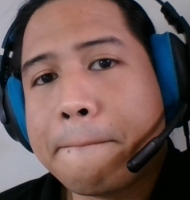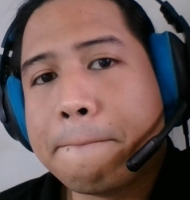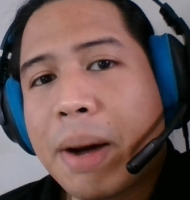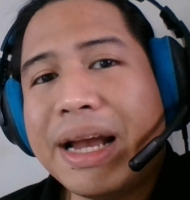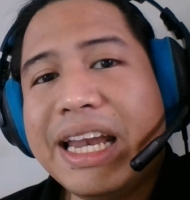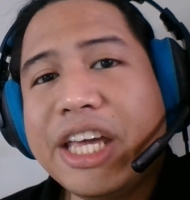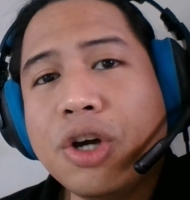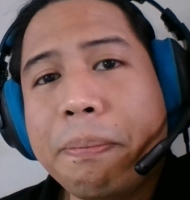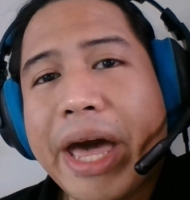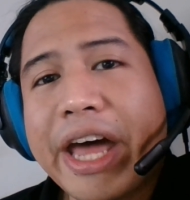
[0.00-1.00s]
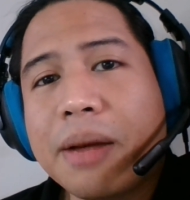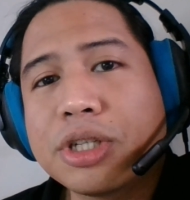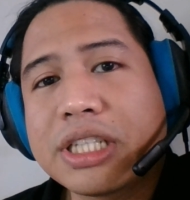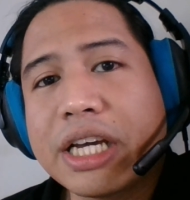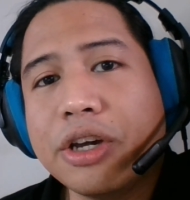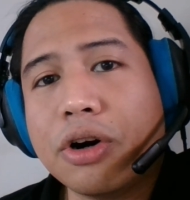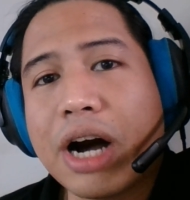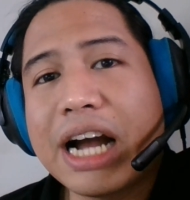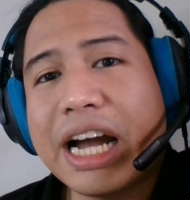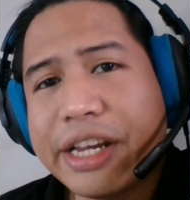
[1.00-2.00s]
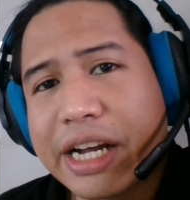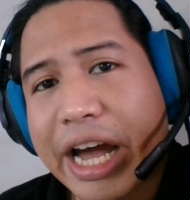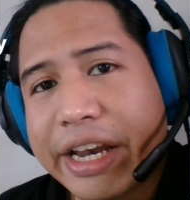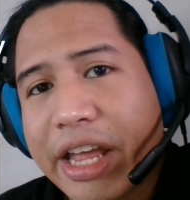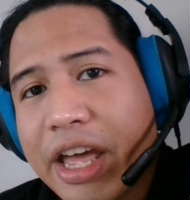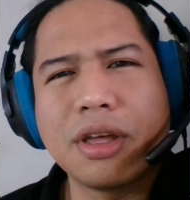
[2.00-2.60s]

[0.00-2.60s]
mabalik yung pera mo sa'yo agad-agad,